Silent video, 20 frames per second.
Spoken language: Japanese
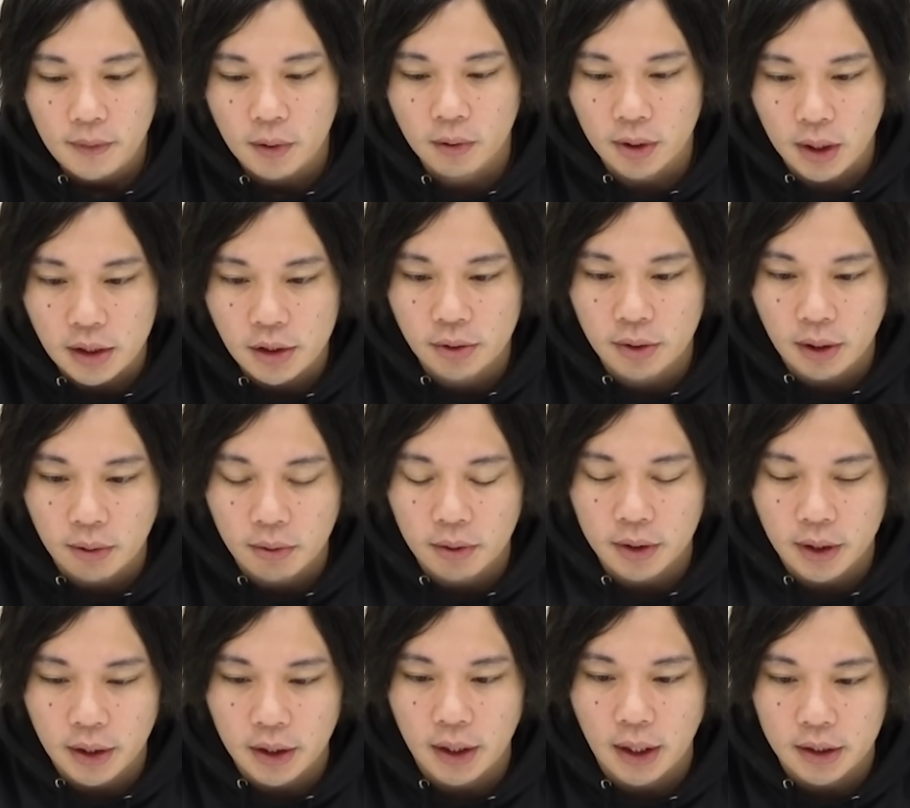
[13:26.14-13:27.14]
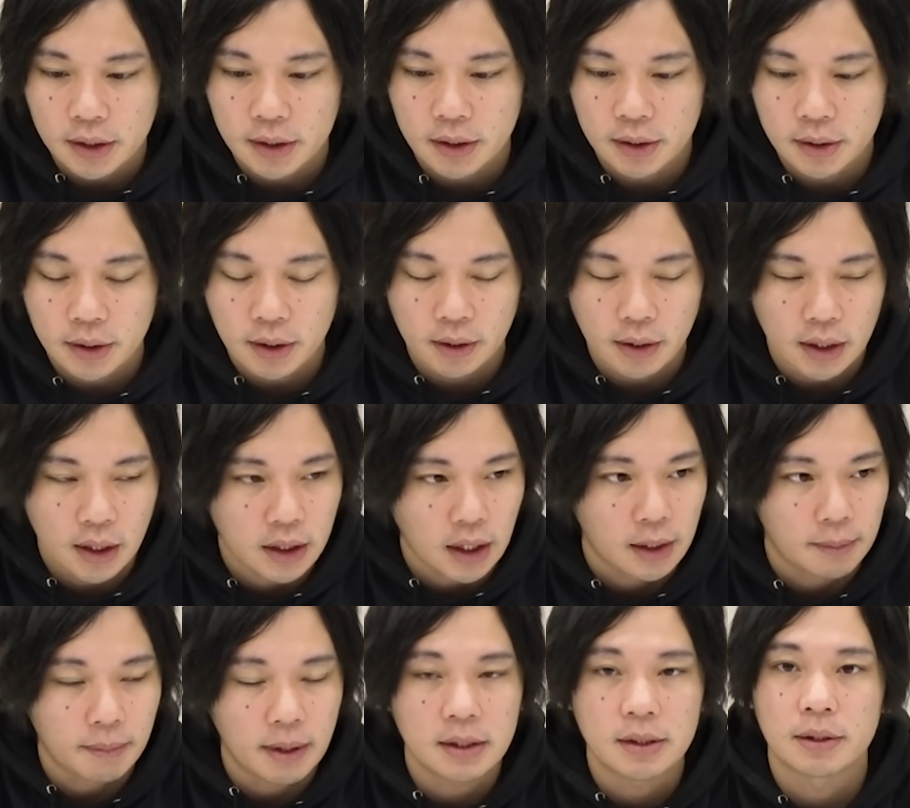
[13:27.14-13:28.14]
同じようなことできるやつっていうのが
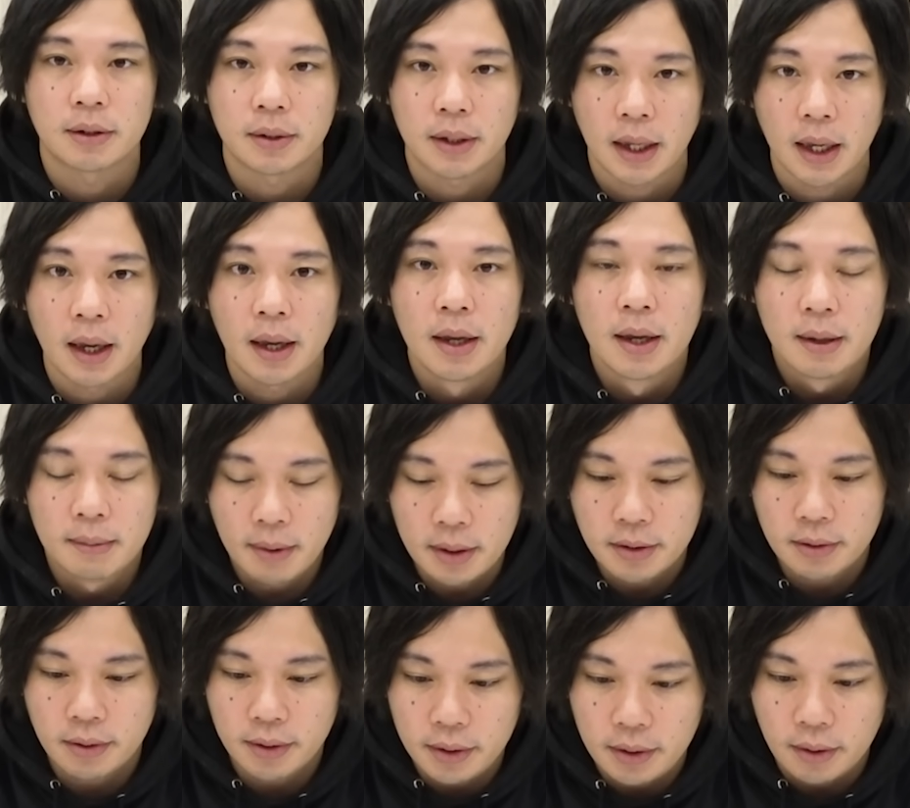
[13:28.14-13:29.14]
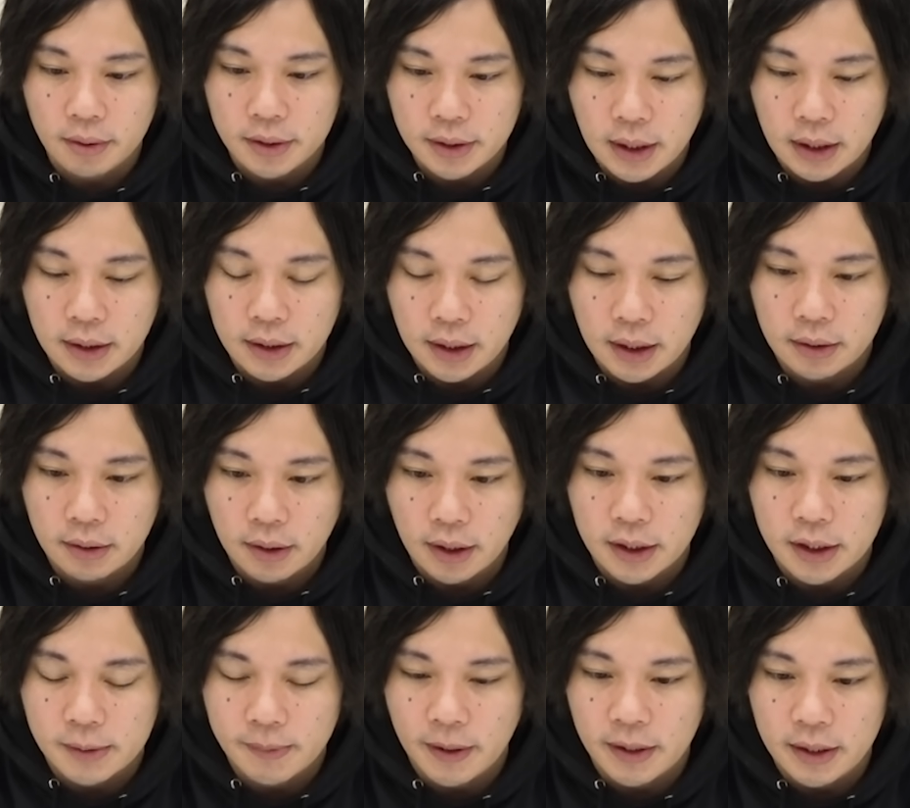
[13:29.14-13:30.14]
多々いますので、まあそういうのを使ってやるの
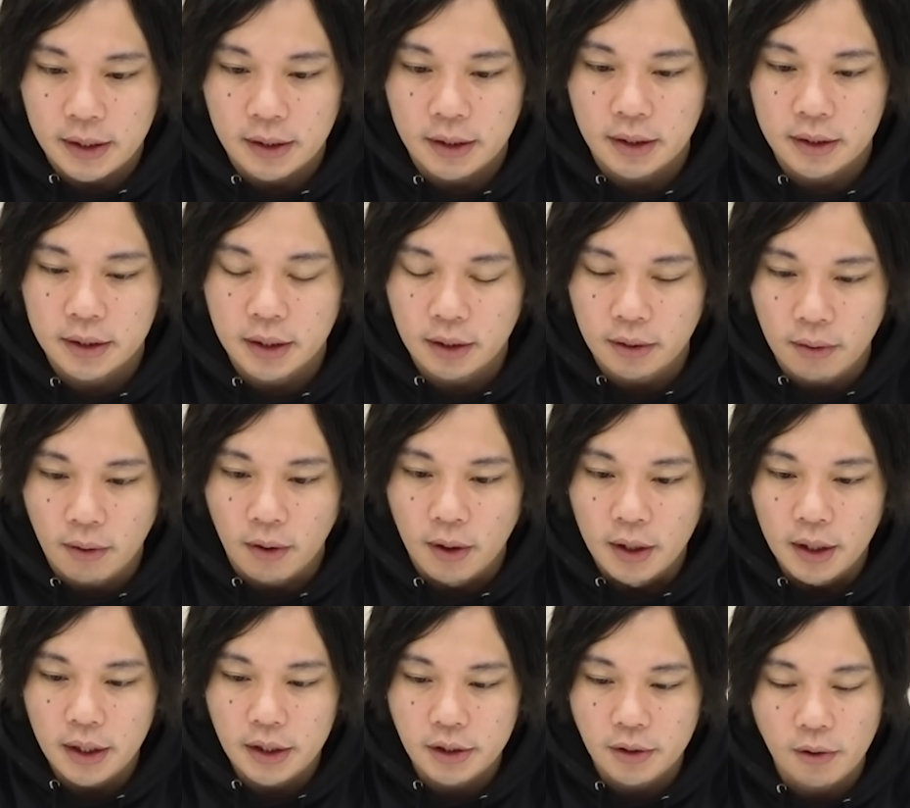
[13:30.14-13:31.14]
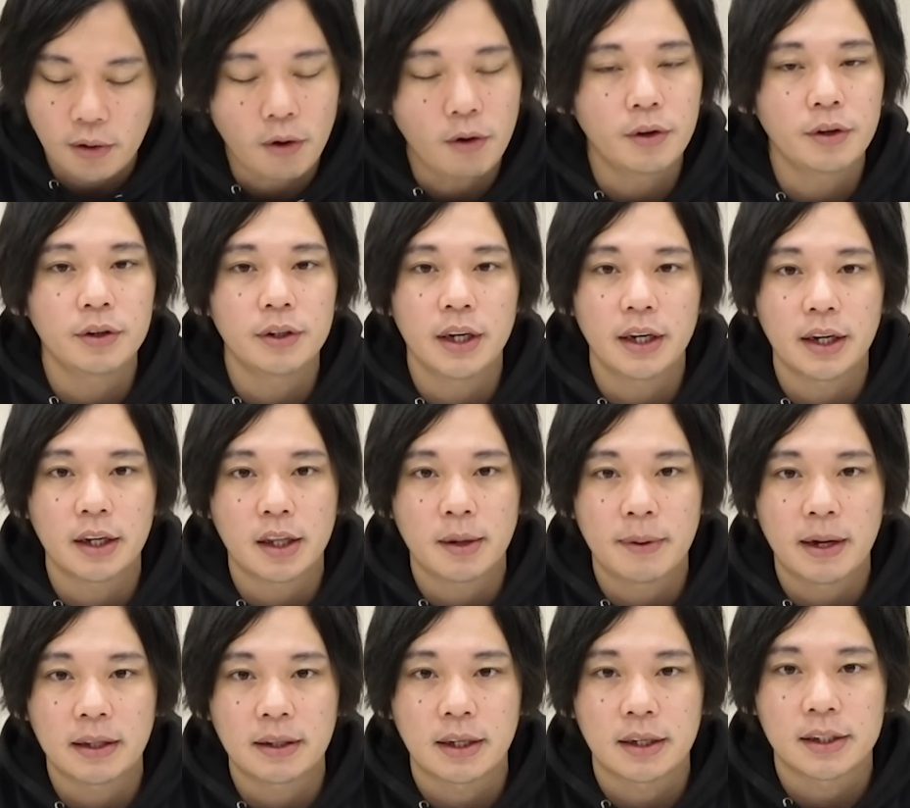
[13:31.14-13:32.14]
が一番いいんですけど、一応こういうやり方
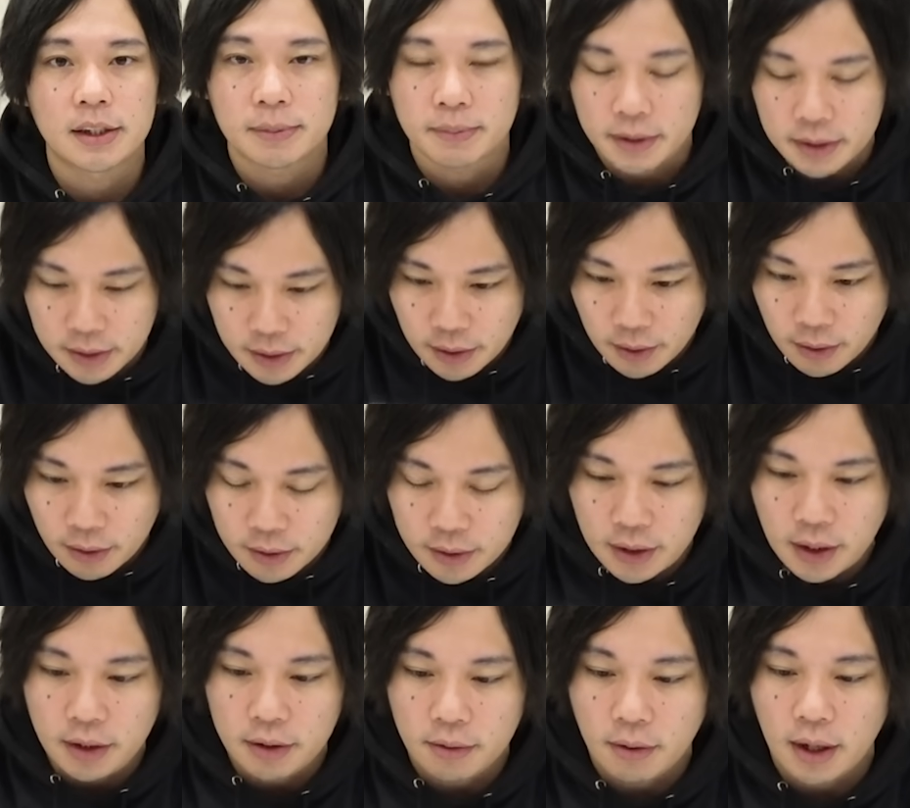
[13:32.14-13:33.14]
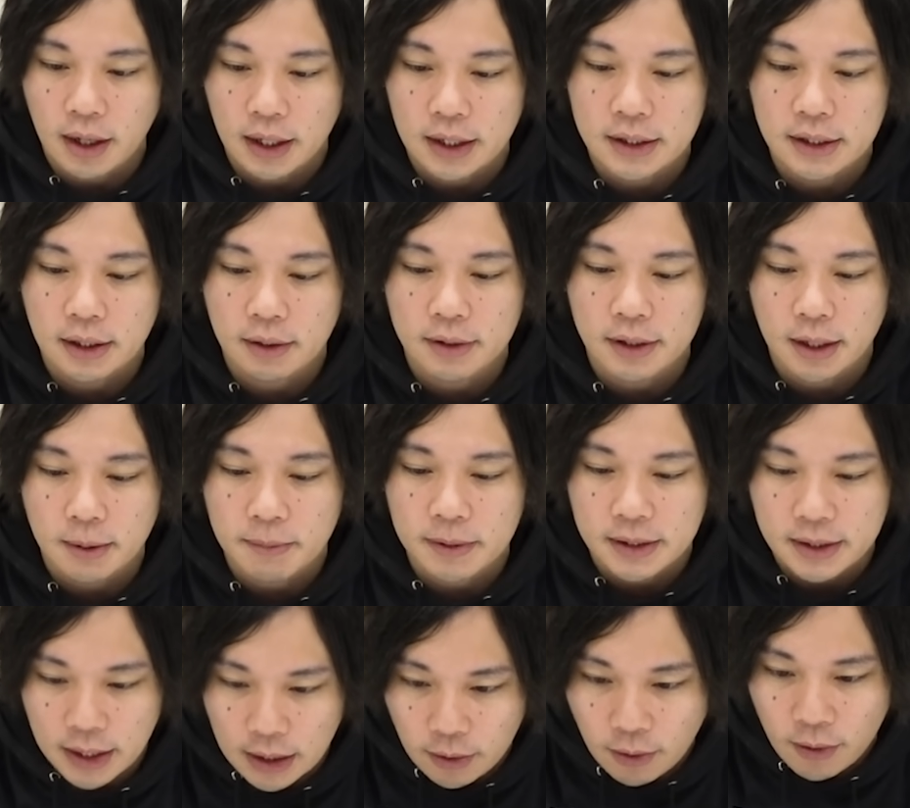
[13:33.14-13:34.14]
もあったりしますよっていうお話でございま
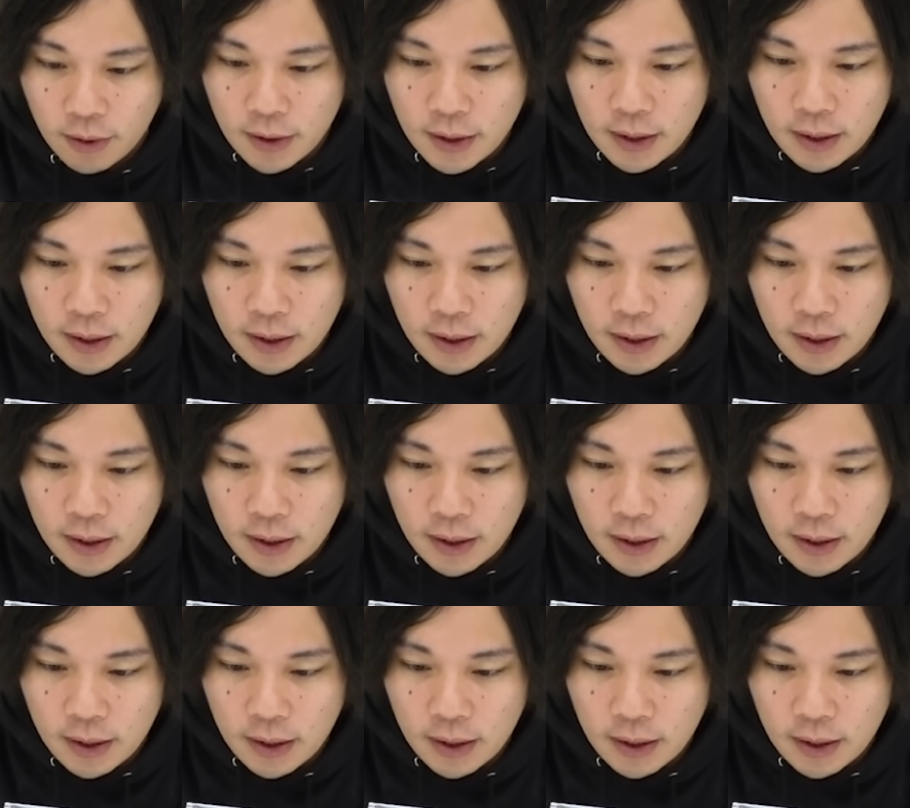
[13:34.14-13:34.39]
したと。